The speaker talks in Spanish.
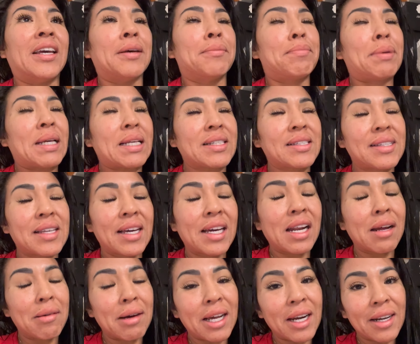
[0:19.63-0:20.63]
Pensé
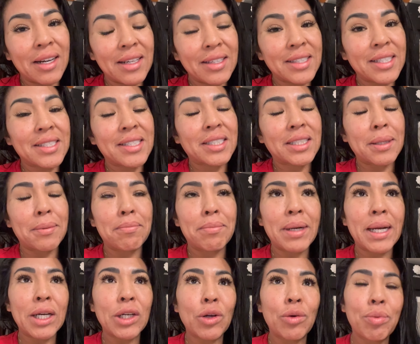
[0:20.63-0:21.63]
grabarles desde
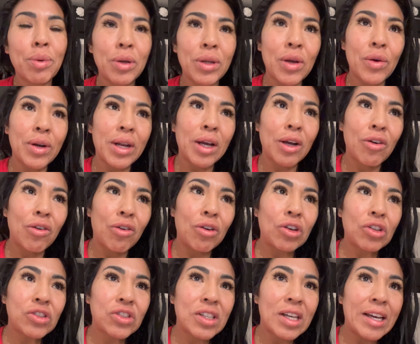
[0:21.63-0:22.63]
temprano, pero yo una
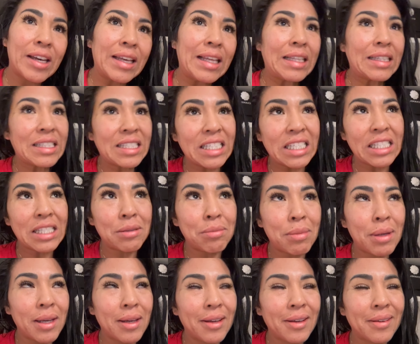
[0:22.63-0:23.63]
cosa, el
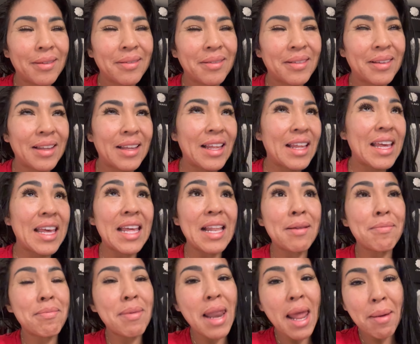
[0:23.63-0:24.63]
chisme,
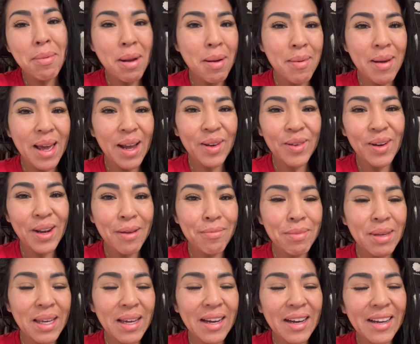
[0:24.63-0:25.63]
el bla bla bla con la
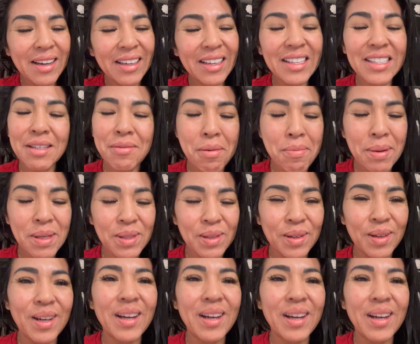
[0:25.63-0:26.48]
amiga y se me pasó.